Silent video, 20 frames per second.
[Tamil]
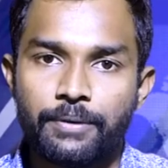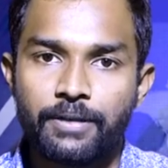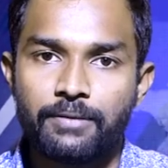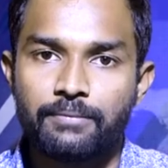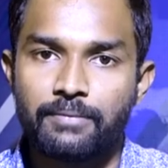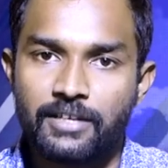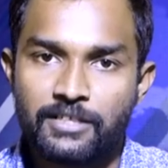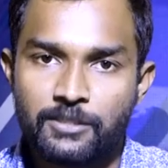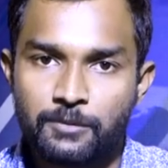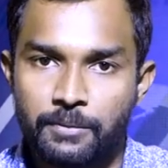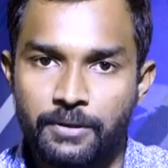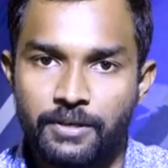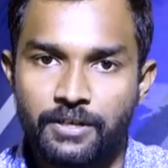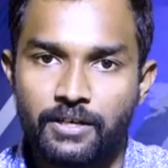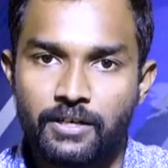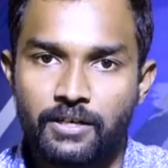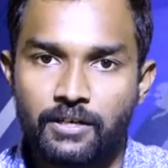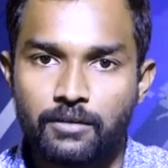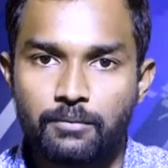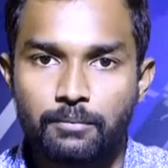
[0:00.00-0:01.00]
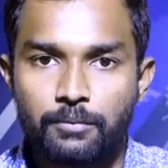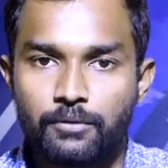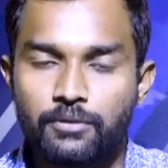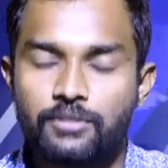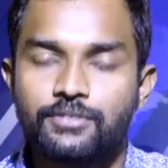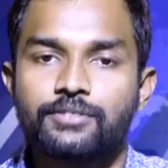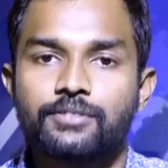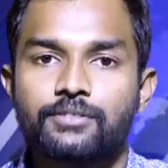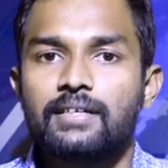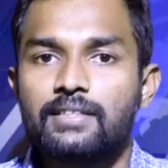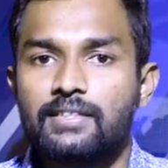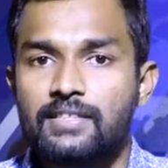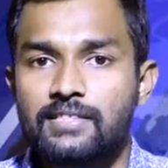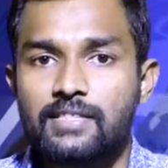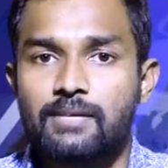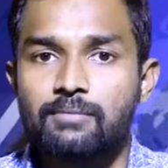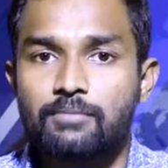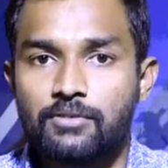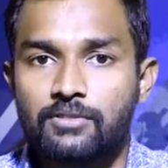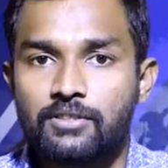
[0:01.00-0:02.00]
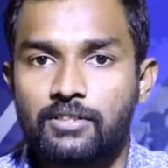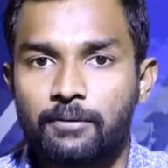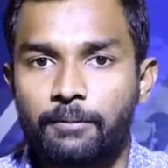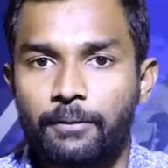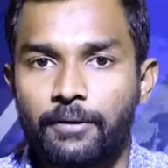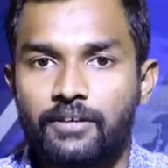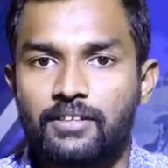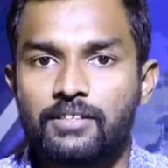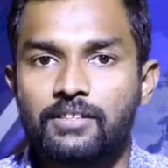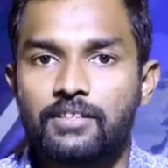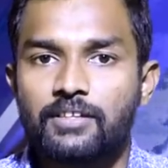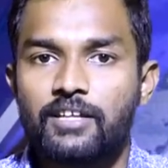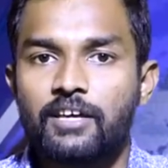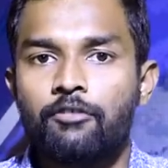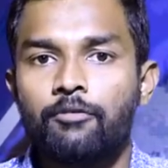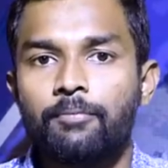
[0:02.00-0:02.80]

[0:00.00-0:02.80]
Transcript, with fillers: பேரையும் அரசு அரெஸ்ட் பண்ணியிருக்காங்க போலீஸ் இந்த சம்பவத்துக்கு பிறகு இந்த